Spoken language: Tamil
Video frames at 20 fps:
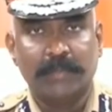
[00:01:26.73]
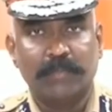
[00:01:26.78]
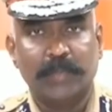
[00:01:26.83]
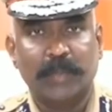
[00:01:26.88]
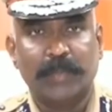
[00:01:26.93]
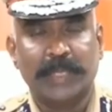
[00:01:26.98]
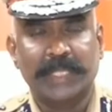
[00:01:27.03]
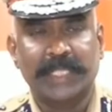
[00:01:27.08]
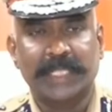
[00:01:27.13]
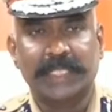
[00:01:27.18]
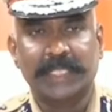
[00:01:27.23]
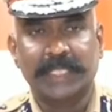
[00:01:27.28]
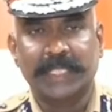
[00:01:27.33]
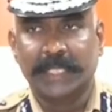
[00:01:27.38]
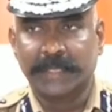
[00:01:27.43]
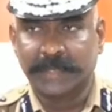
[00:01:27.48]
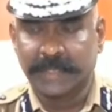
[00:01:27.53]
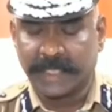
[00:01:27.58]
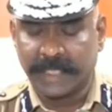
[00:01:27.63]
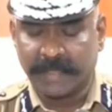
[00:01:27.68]
முப்பத்தெட்டு
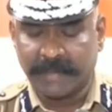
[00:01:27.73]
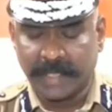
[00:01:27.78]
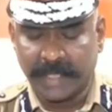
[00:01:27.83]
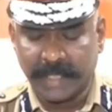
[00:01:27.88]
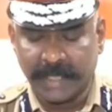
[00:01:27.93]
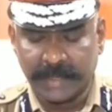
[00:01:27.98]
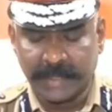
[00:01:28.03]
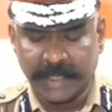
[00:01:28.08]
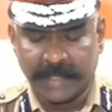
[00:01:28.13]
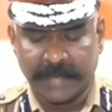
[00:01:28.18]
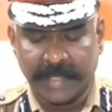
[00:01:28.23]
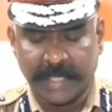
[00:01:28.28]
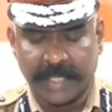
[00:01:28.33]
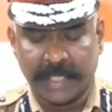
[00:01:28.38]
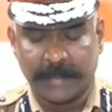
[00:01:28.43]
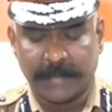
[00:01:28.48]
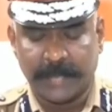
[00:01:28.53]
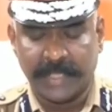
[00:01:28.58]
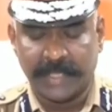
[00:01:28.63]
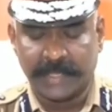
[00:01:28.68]
இருசக்கர வாகனங்களுக்கு தேவையான
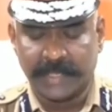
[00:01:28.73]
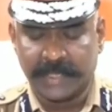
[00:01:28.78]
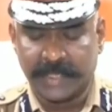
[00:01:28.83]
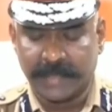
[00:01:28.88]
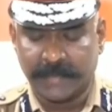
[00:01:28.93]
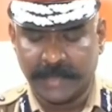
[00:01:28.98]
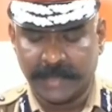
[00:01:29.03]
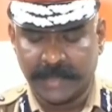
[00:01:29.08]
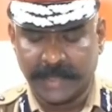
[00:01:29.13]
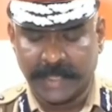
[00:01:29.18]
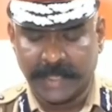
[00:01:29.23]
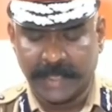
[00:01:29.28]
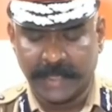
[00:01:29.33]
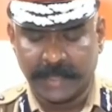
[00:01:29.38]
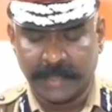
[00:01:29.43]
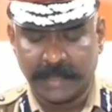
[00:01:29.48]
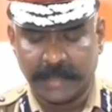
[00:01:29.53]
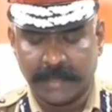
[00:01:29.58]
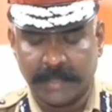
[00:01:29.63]
பிஎஸ் சிஸ்டமஸ் சைரன்